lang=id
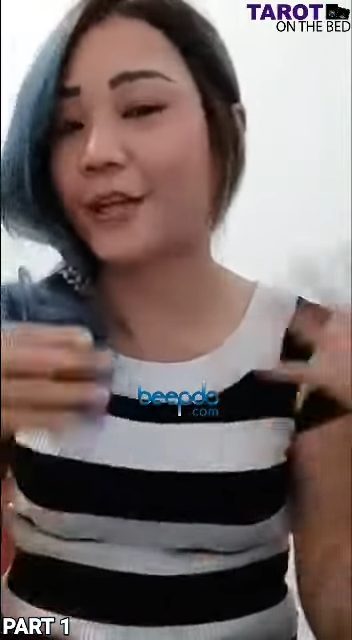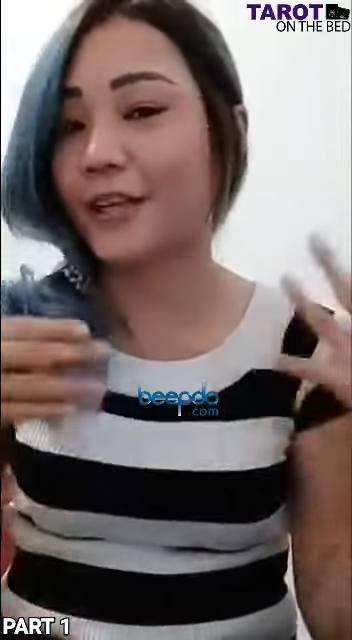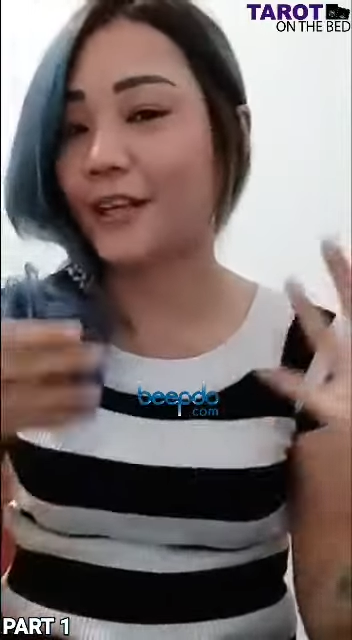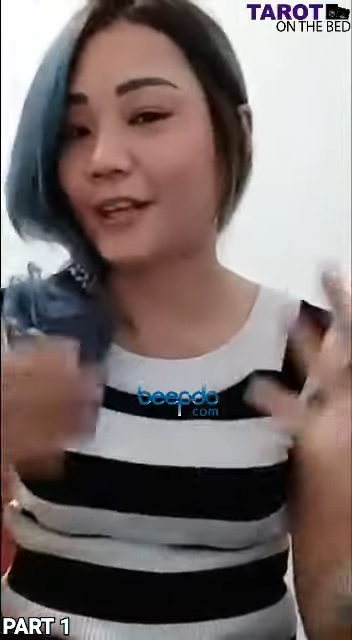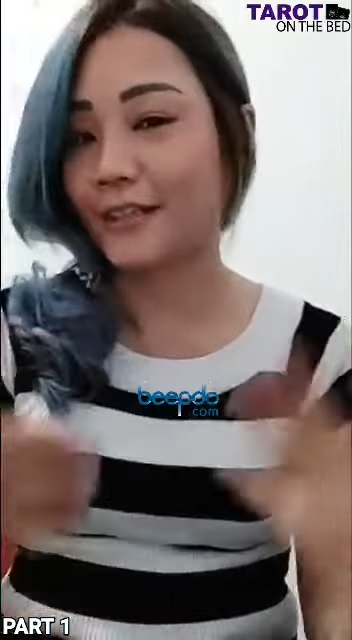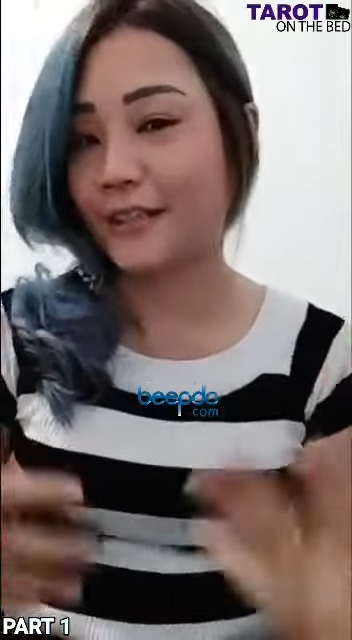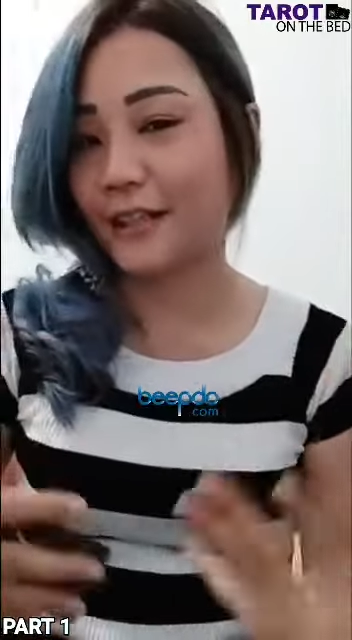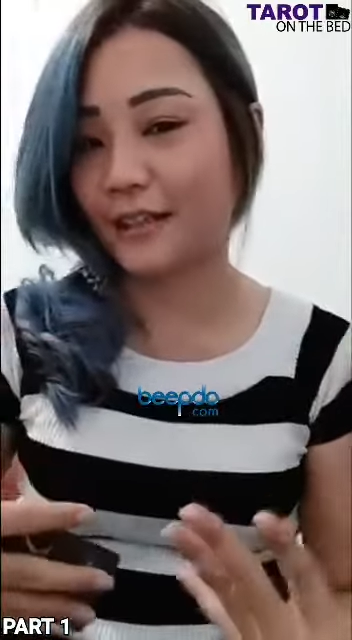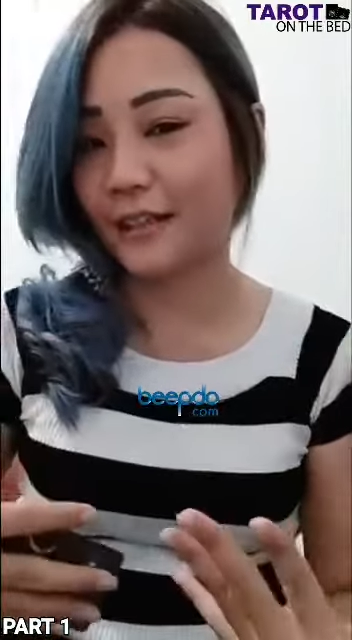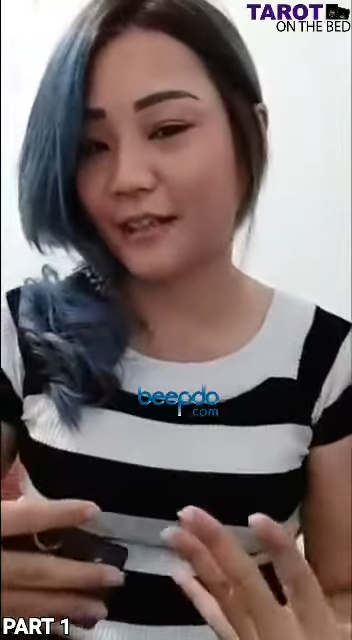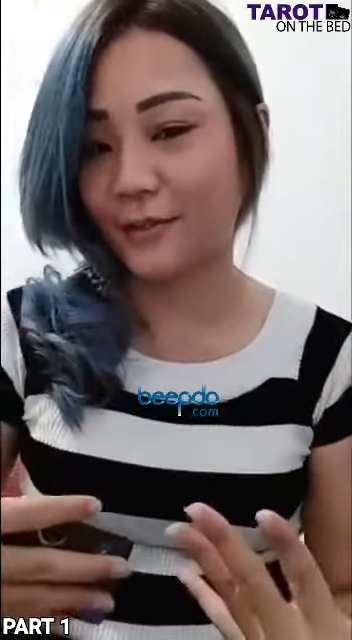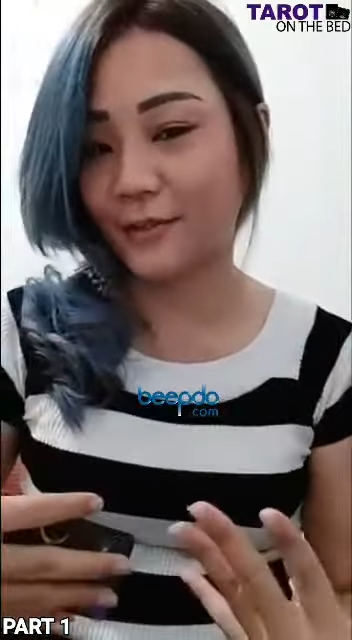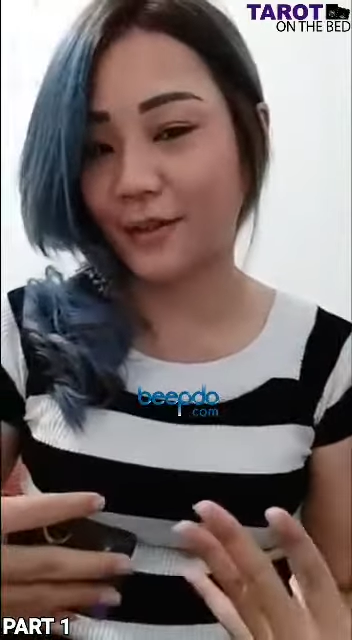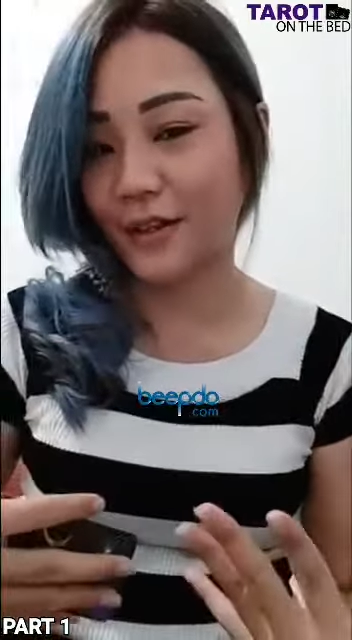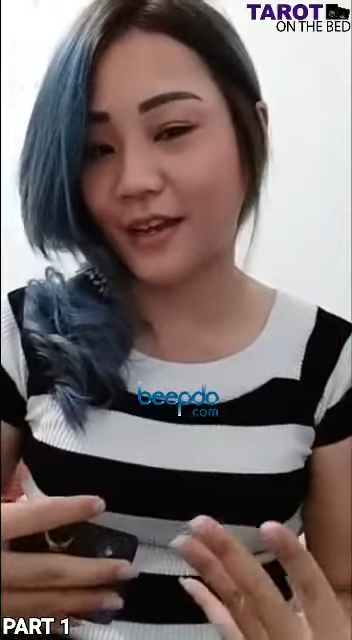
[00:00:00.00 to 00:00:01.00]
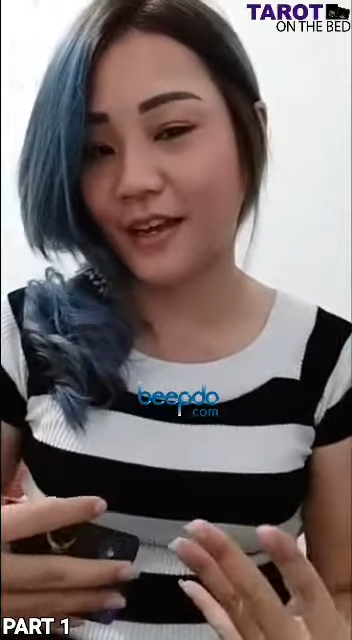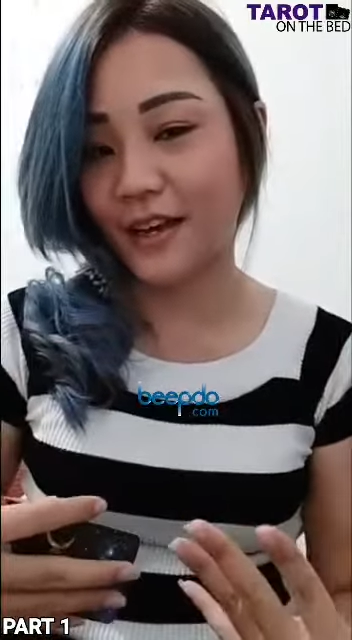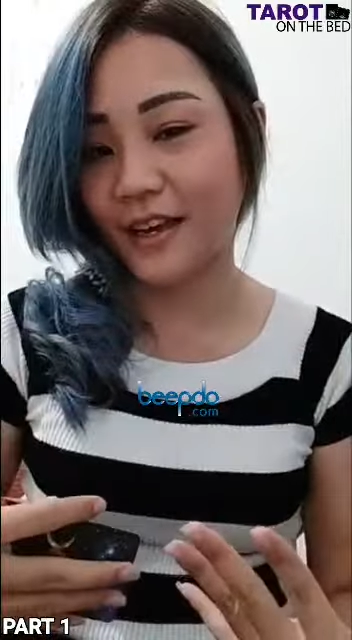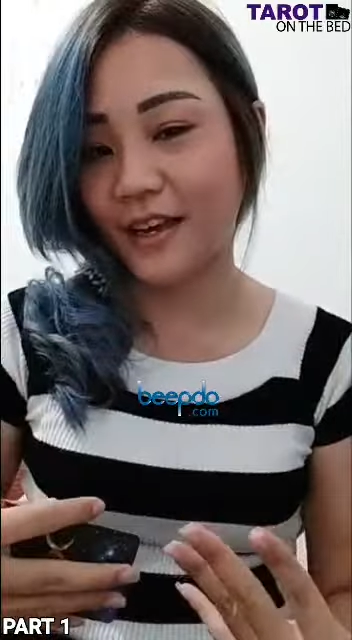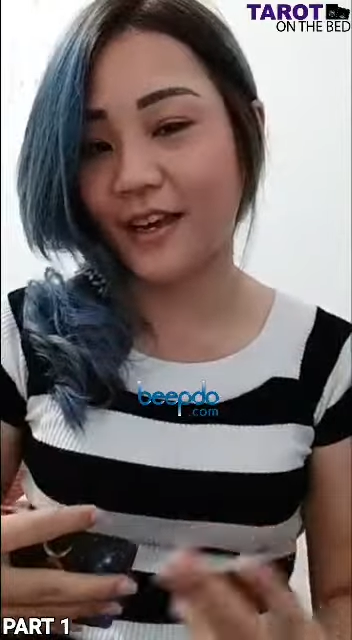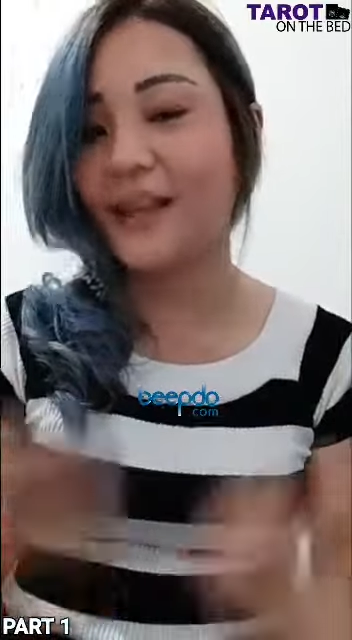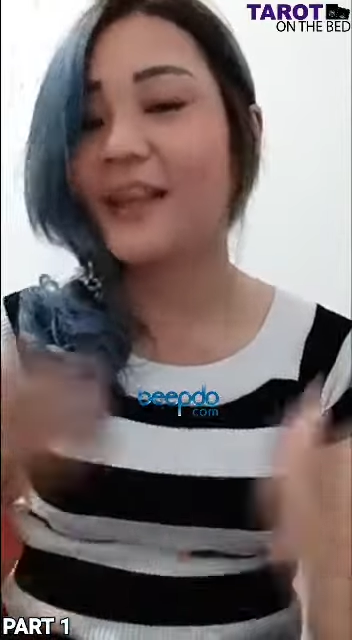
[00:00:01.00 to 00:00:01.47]
ada nasihatnya
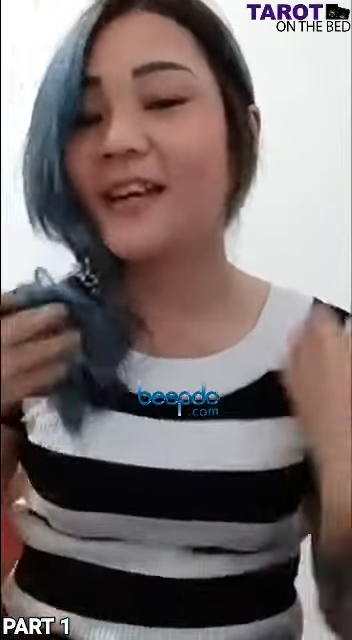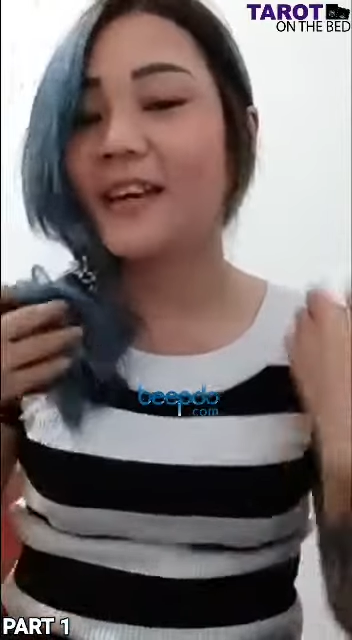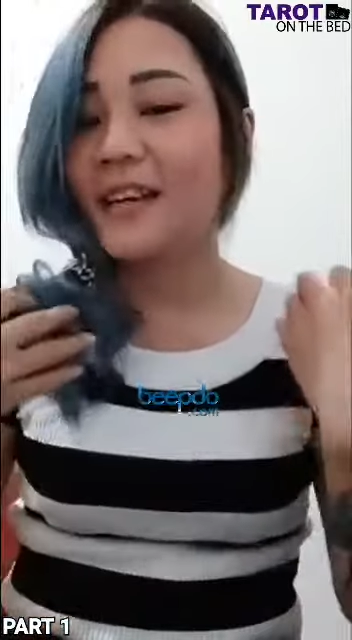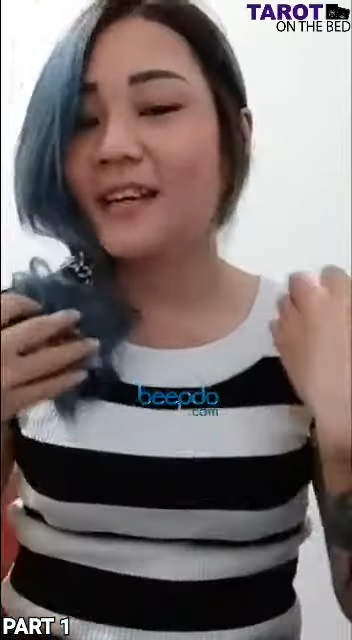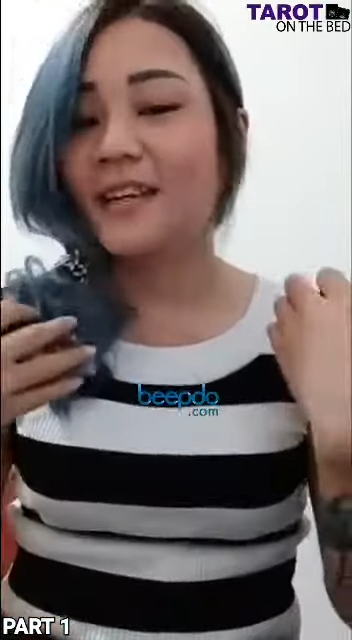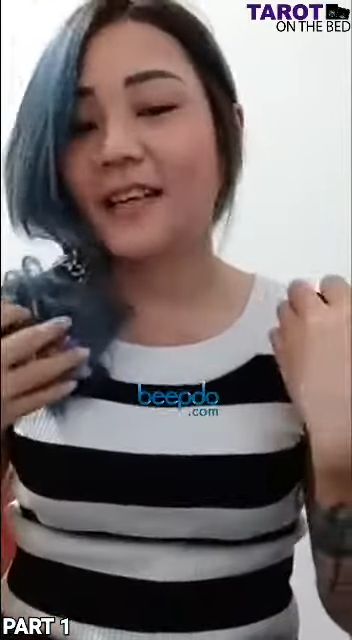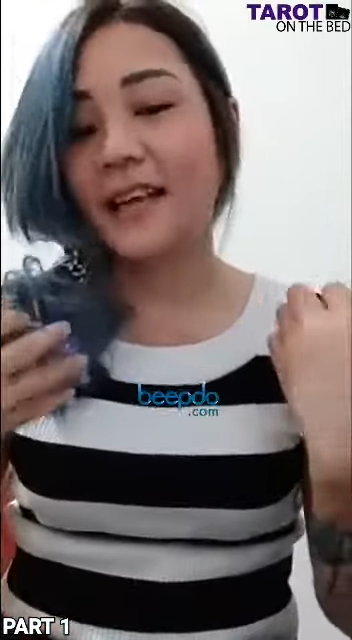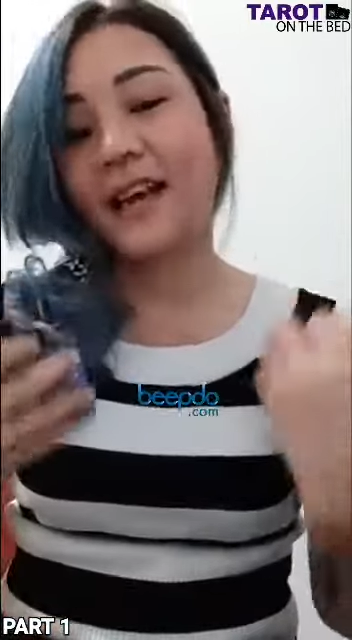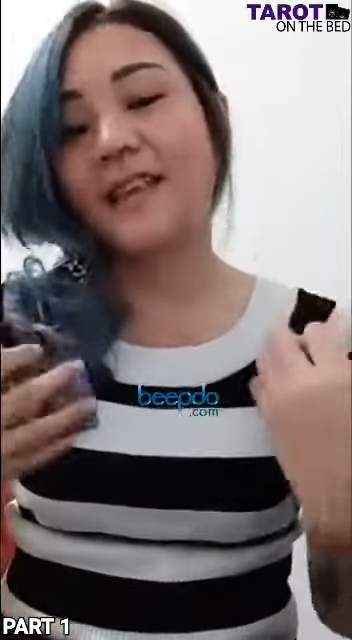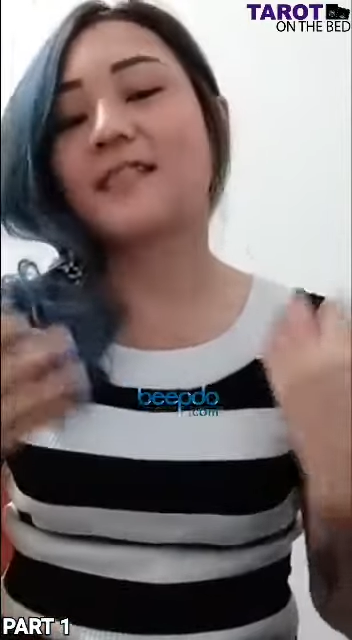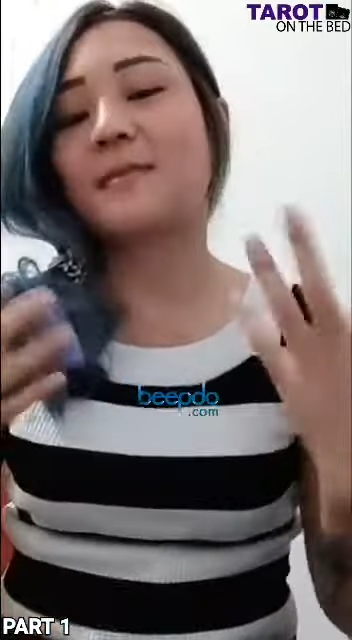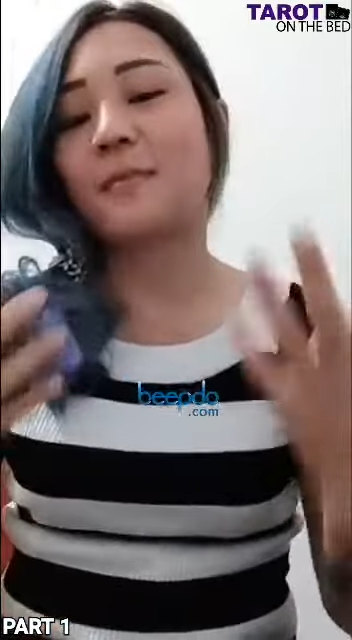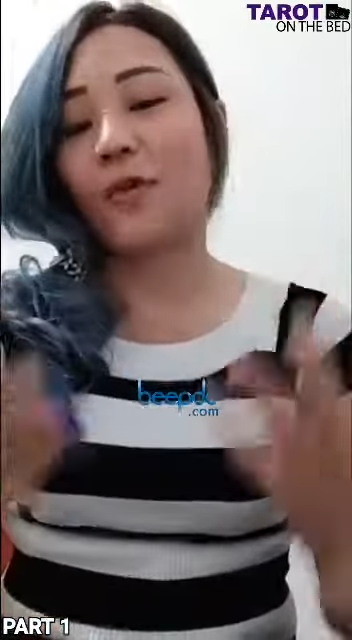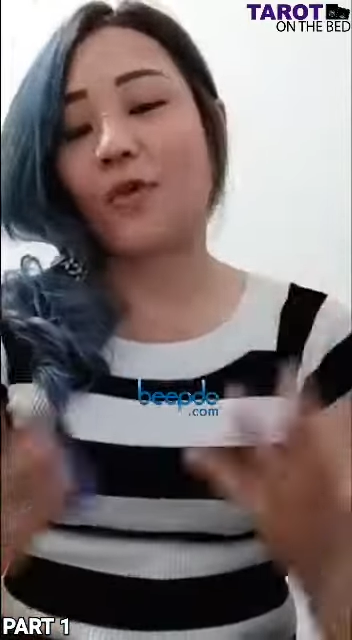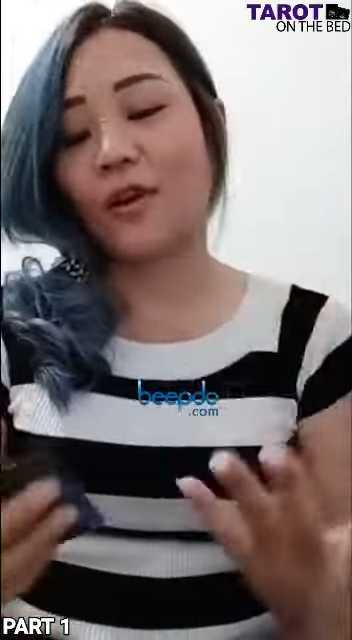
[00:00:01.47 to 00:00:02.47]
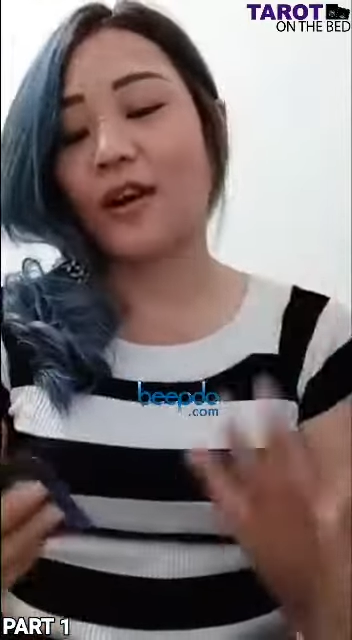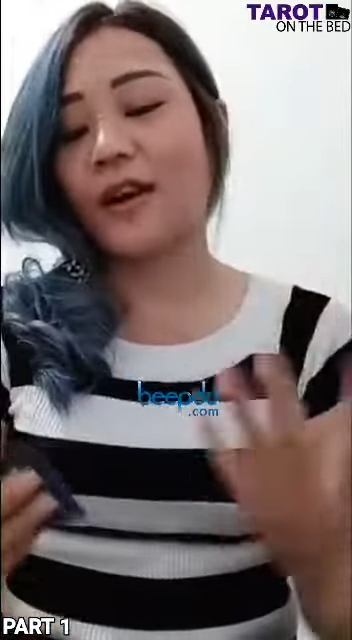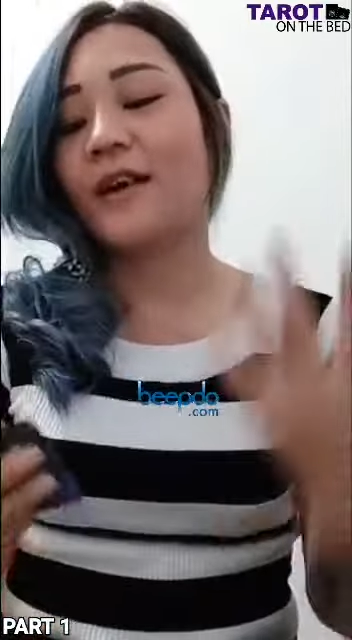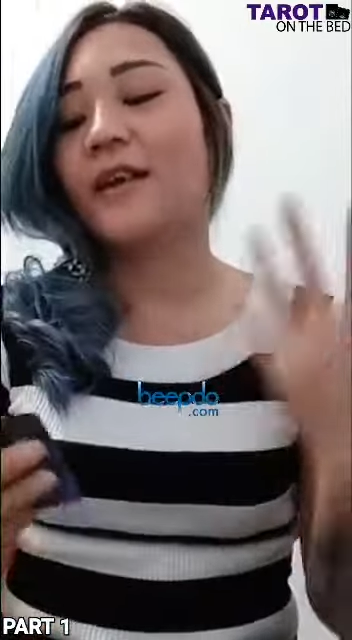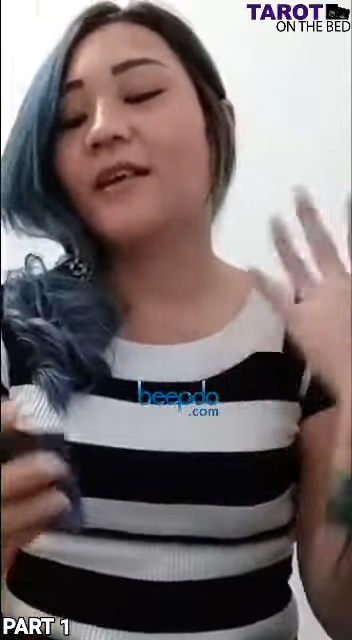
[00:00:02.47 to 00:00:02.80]
juga ya semoga